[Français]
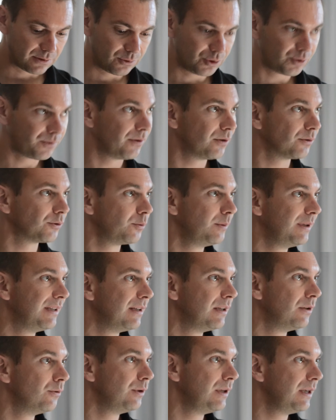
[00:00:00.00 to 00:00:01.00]

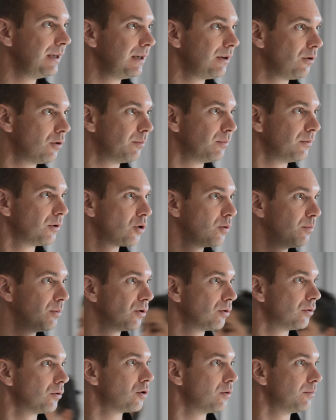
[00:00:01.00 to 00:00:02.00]
fédérer
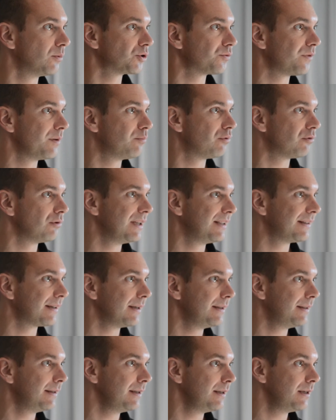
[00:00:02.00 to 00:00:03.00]
sur des
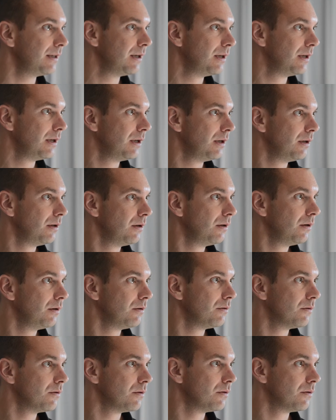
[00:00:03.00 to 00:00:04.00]
domaines au-delà de,
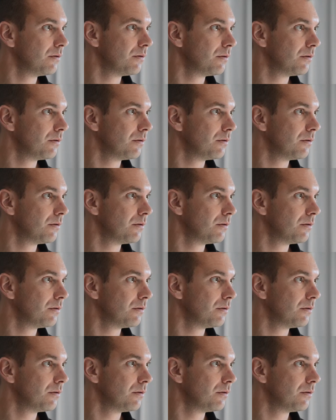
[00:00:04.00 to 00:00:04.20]
mes